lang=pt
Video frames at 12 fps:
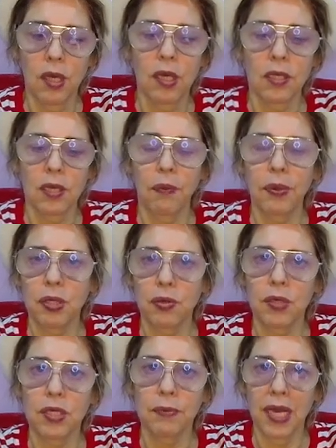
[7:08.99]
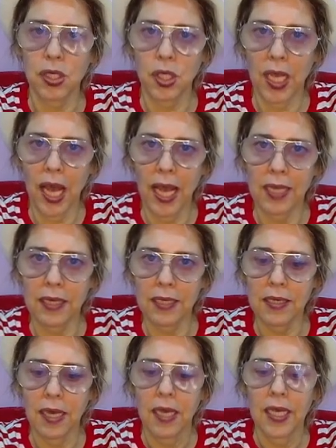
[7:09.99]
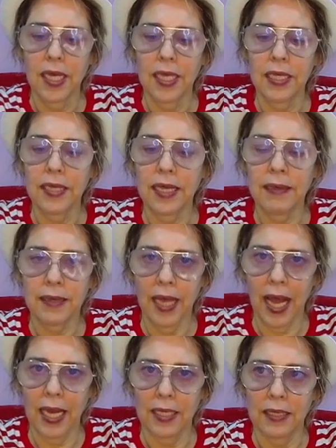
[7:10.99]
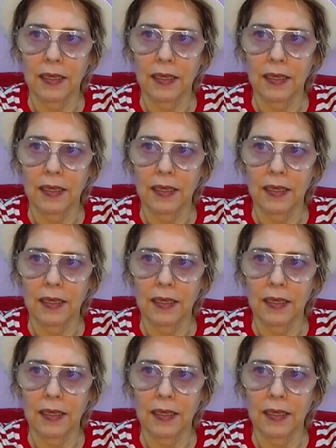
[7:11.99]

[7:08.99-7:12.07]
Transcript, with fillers: são pessoas magiadas e detalhe.